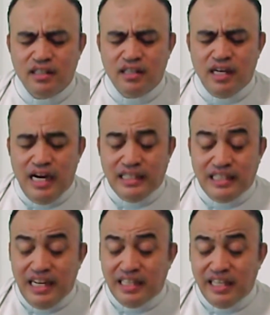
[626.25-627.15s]
a
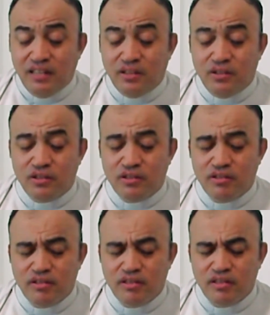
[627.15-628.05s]
estar atentos
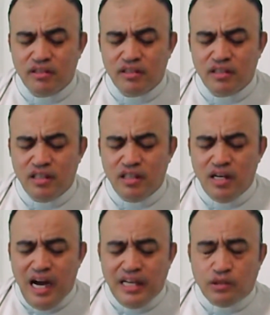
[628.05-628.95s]

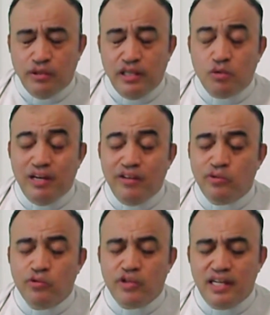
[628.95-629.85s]
a descubrir cuál es
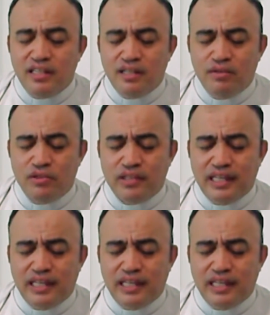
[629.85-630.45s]
tu santa voluntad.